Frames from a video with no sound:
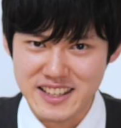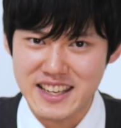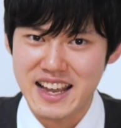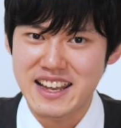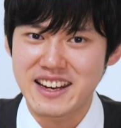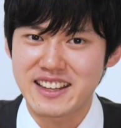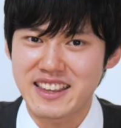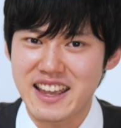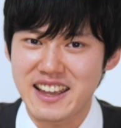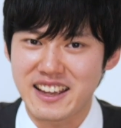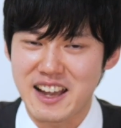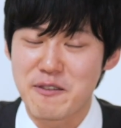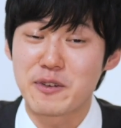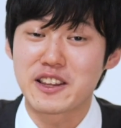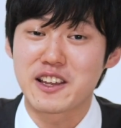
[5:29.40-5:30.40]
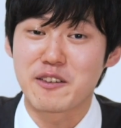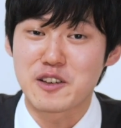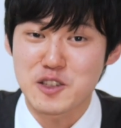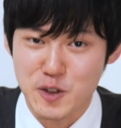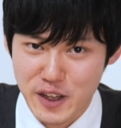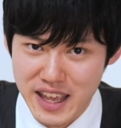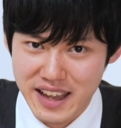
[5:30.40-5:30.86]
気合入れて頑張っていき
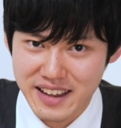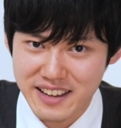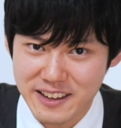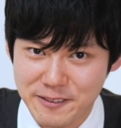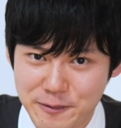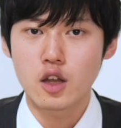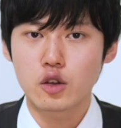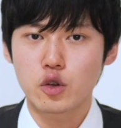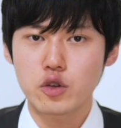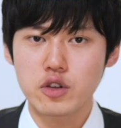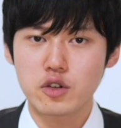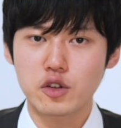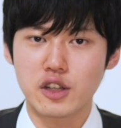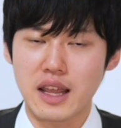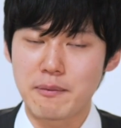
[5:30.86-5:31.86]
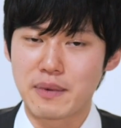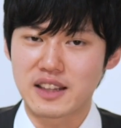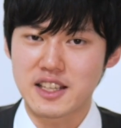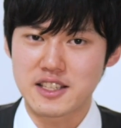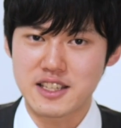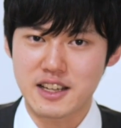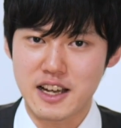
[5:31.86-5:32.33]
ましょうねということでま
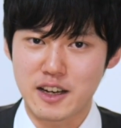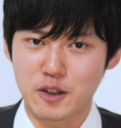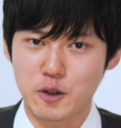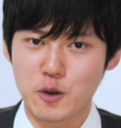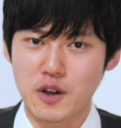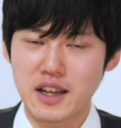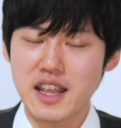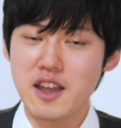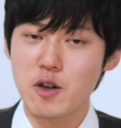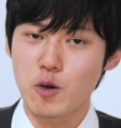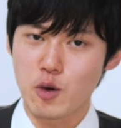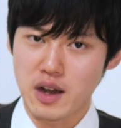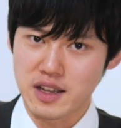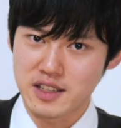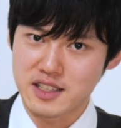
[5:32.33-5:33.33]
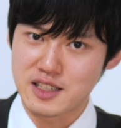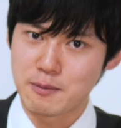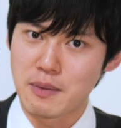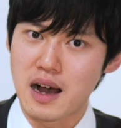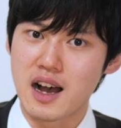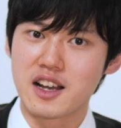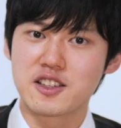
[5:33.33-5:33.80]
た次回の動画でお会いし
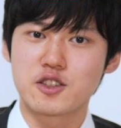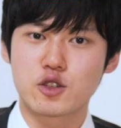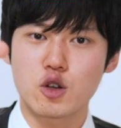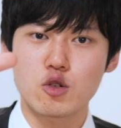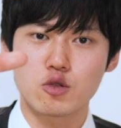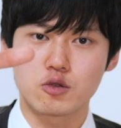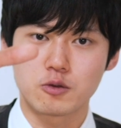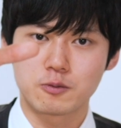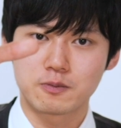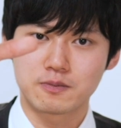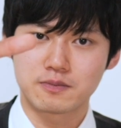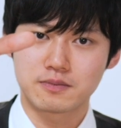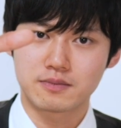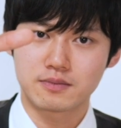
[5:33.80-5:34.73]
ましょう